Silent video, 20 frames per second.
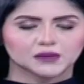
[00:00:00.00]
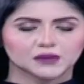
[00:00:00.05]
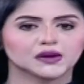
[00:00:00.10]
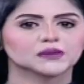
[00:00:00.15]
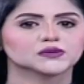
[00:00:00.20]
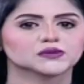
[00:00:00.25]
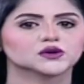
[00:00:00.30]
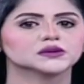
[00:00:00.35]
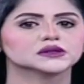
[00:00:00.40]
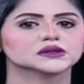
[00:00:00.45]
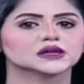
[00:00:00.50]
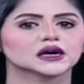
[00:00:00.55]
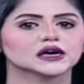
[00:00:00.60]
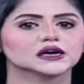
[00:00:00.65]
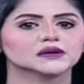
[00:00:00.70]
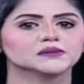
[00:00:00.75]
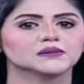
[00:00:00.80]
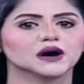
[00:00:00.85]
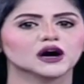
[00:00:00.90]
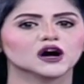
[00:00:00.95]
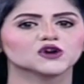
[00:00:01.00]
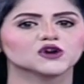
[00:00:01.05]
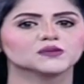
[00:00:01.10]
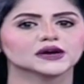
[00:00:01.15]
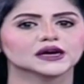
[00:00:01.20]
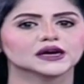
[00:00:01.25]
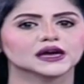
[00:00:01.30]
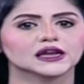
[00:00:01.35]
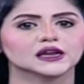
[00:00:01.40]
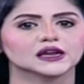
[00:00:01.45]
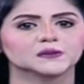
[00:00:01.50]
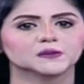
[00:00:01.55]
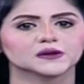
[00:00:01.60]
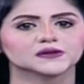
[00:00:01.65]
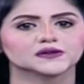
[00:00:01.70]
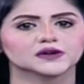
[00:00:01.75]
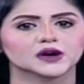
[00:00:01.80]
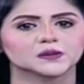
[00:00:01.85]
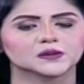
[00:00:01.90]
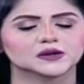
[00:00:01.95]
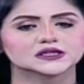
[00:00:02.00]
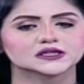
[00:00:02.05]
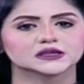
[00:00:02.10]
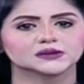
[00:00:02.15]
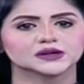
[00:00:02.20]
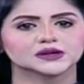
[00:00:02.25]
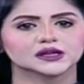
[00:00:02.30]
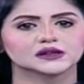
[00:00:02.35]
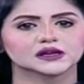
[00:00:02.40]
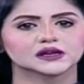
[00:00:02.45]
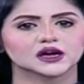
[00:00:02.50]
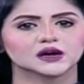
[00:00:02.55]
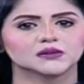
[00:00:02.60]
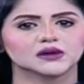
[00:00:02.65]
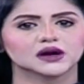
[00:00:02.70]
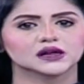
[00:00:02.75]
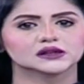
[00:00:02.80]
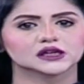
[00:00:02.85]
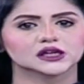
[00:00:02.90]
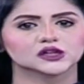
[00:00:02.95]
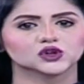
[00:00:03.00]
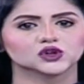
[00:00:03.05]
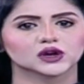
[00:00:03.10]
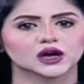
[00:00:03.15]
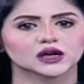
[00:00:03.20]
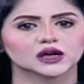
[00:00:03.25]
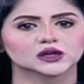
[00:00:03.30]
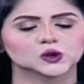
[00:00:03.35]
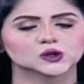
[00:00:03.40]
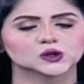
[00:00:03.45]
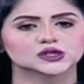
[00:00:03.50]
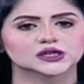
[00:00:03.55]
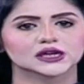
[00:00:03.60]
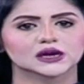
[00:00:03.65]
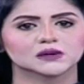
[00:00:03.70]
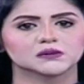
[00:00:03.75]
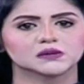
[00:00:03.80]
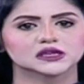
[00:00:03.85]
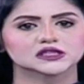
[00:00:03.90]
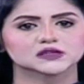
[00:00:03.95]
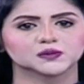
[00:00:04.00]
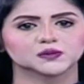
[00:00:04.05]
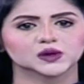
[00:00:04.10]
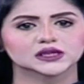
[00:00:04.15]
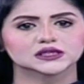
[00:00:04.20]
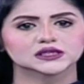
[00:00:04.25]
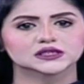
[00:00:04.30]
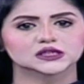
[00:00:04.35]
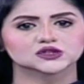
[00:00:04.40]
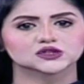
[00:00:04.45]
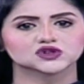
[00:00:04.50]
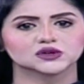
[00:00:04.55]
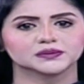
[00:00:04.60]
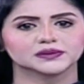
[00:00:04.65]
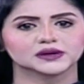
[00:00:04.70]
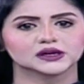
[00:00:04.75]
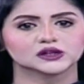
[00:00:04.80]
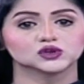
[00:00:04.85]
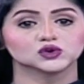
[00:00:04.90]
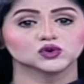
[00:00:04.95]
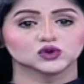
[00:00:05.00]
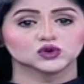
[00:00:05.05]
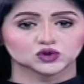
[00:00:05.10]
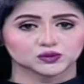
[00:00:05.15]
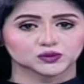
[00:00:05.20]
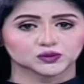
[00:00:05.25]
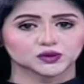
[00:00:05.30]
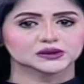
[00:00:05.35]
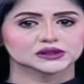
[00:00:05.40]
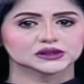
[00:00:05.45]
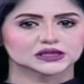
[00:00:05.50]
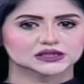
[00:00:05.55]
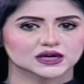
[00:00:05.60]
अब आपको बताएं बाग में एल ए पंद्रह पर ज़मनी इंतबात के दौरान कोटेरा मस्त पोलिंग स्टेशन पर दो ग्रुपों में